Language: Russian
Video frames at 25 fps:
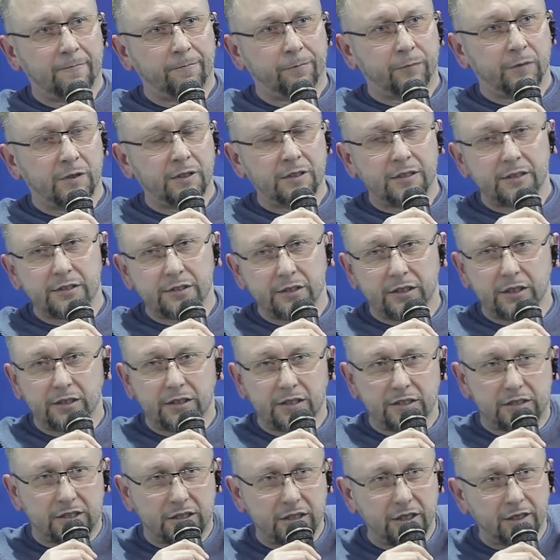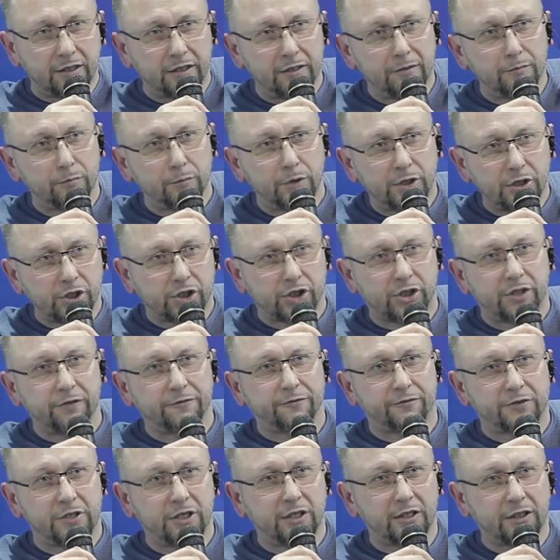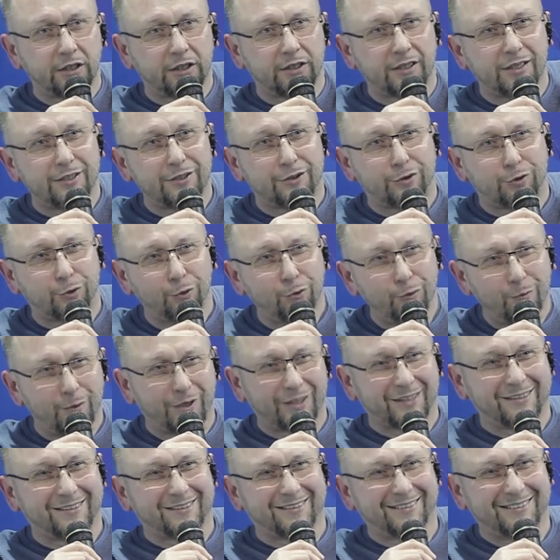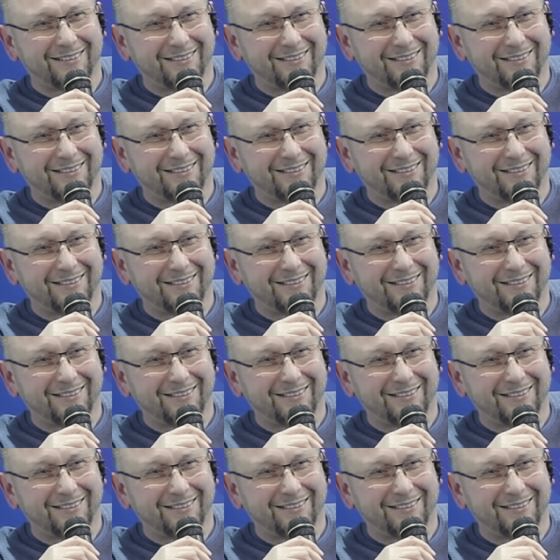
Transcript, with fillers: Это какие-то серые мышки в серых костюмах.